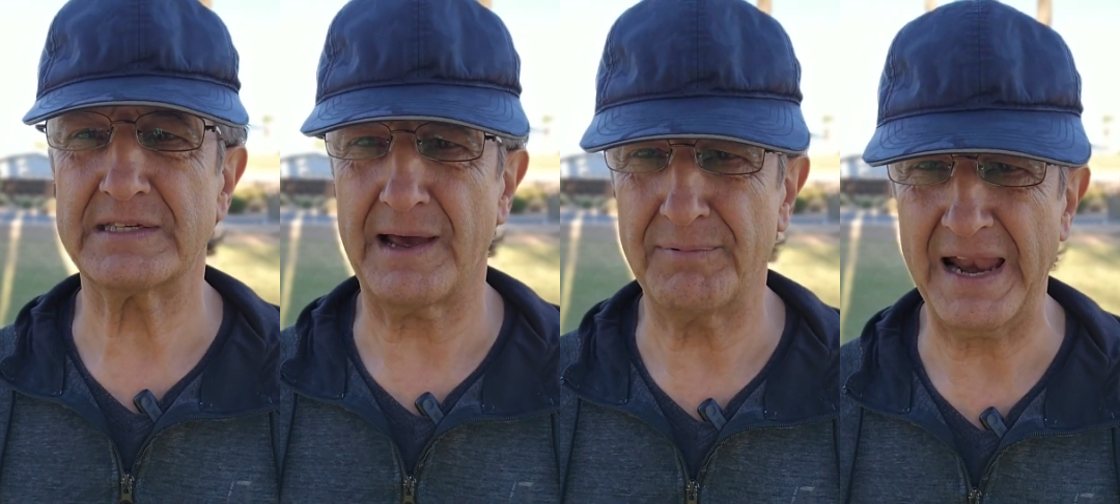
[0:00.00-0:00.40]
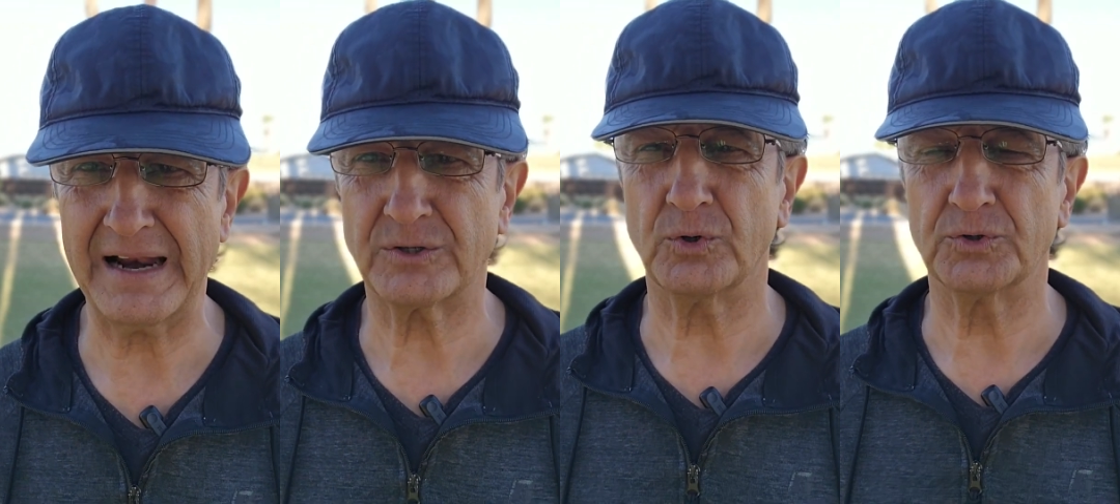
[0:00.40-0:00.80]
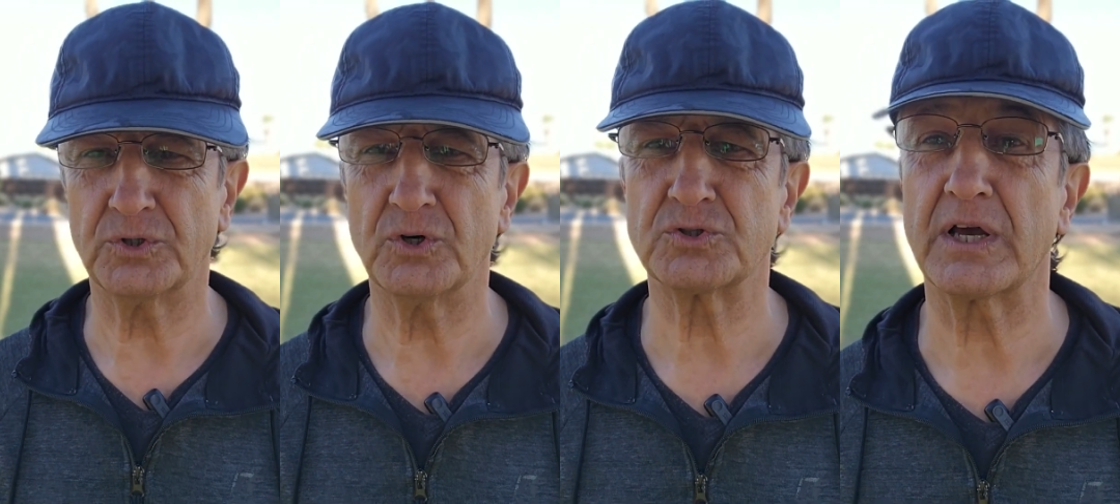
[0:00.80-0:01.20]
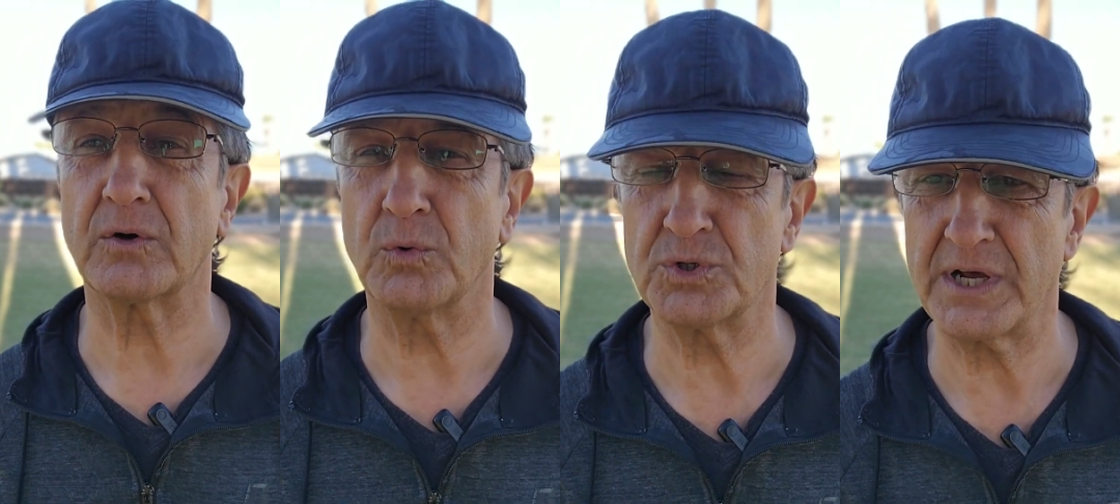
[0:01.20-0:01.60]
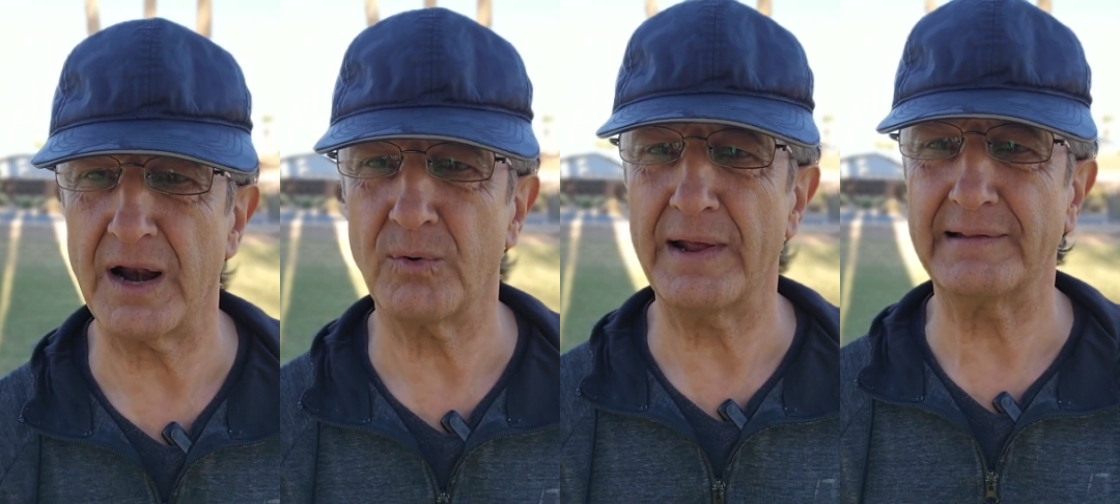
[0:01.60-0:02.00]
es hablar con Dios,
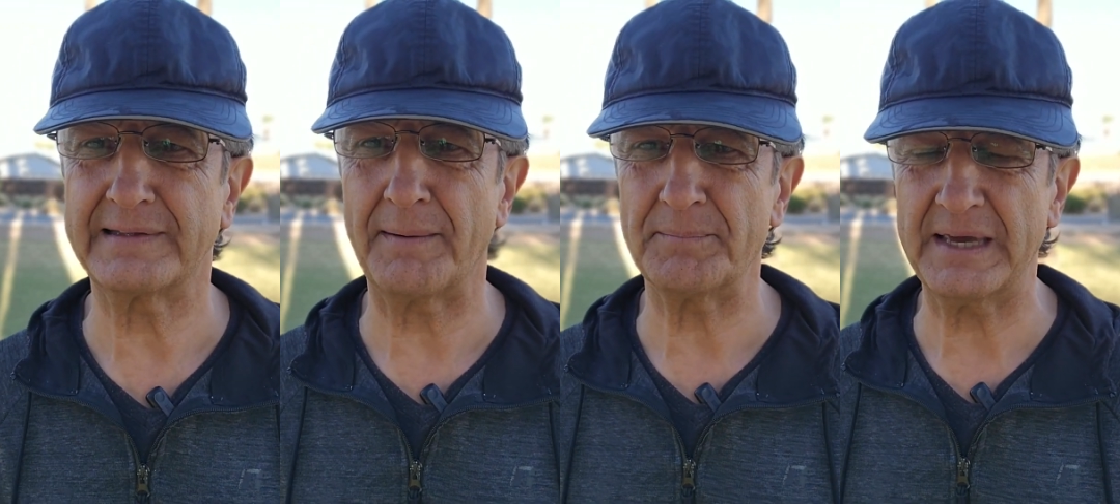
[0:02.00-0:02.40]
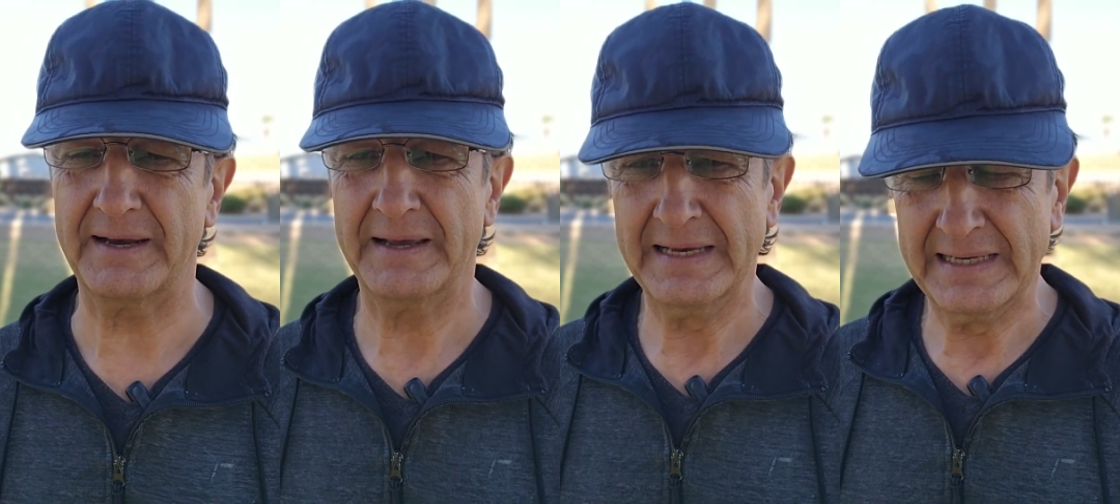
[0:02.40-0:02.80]
escucharlo a Él también.